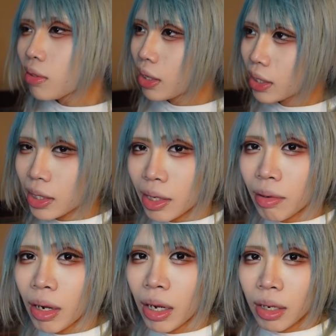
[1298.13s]
明日
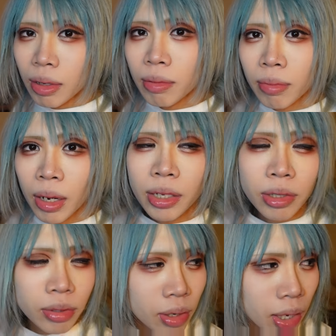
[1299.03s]
はまあ
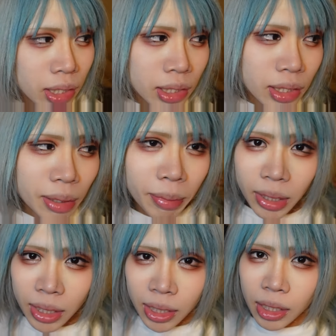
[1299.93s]
ゆっくり休んでま
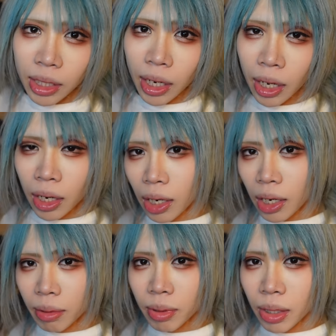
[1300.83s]
た明後日ね
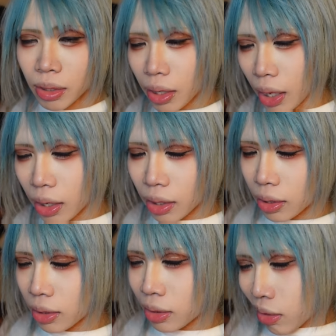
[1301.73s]
ライブなんで
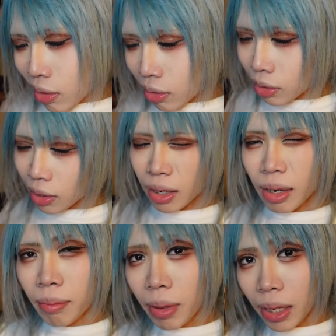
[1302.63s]

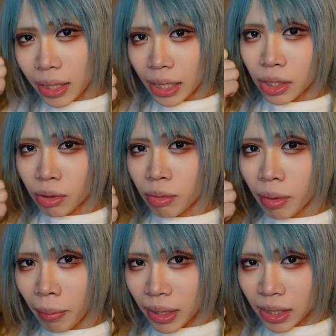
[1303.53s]
頑張りたいと思
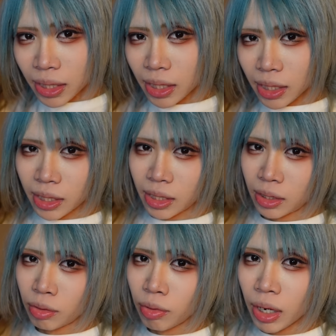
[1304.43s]
います
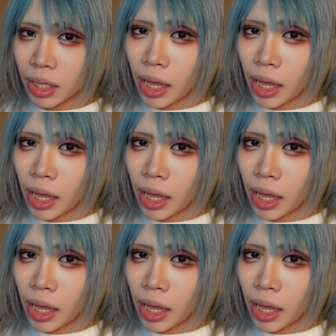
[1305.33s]
というわけ